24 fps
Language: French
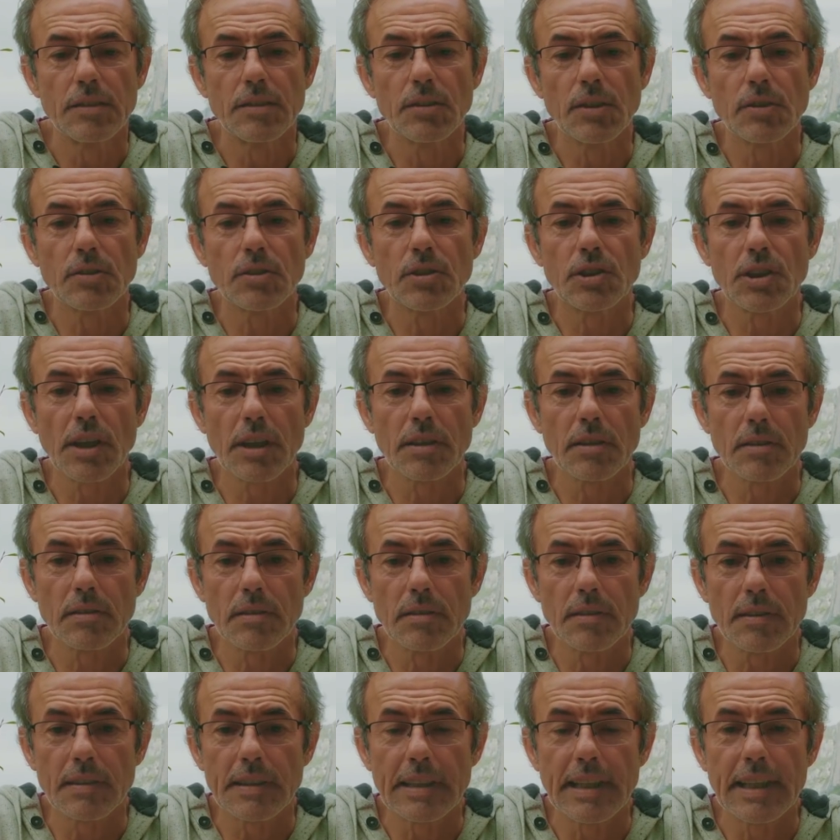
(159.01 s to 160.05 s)
Donc chaque
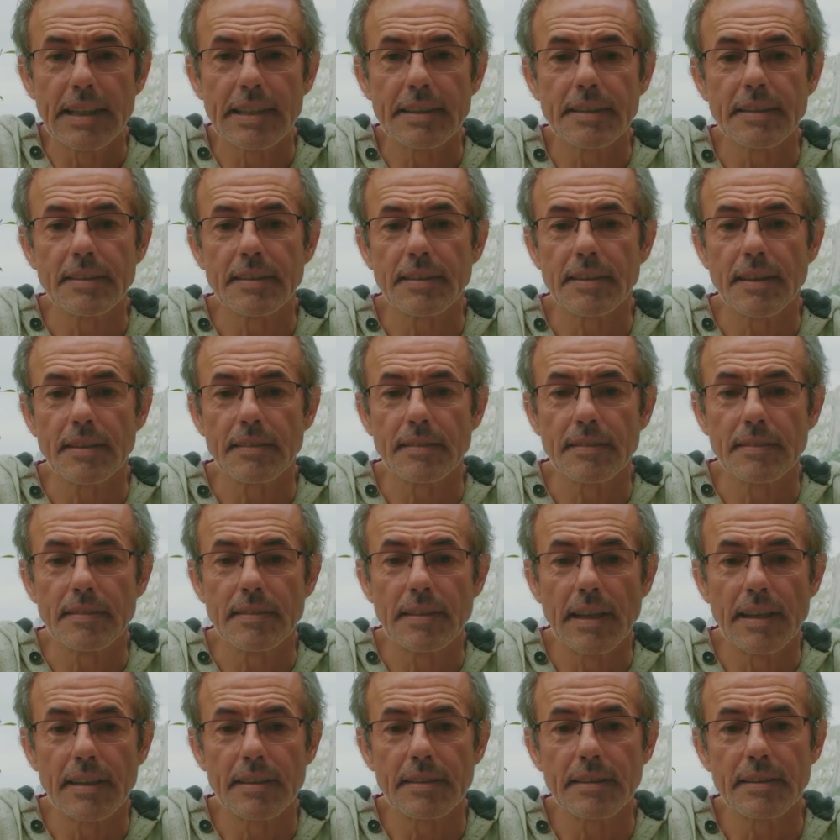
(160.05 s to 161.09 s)
organe, chaque
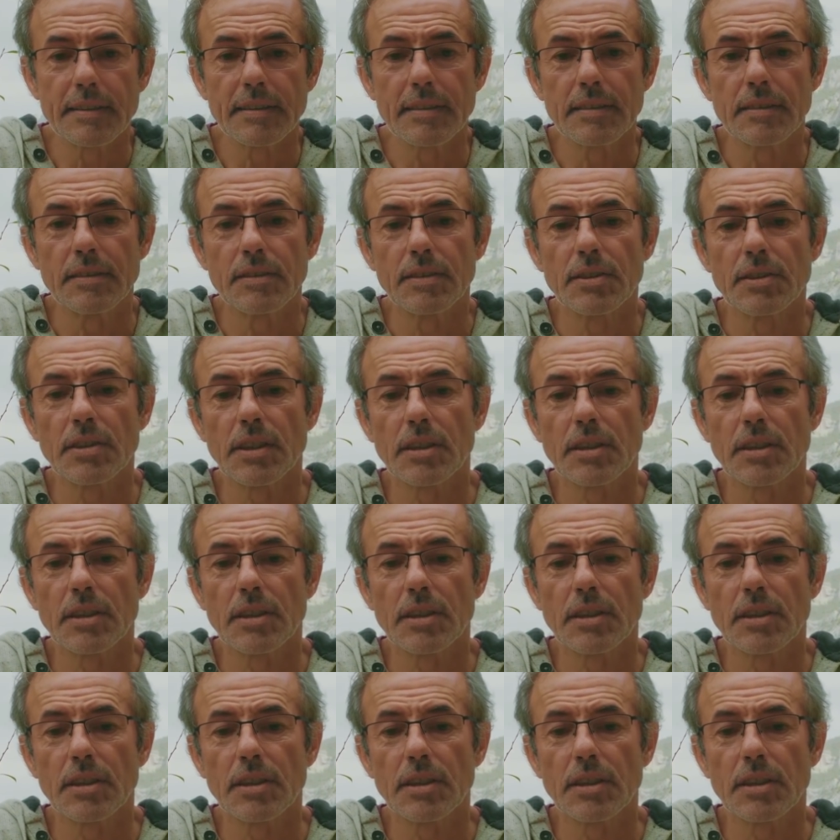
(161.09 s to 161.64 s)
glande,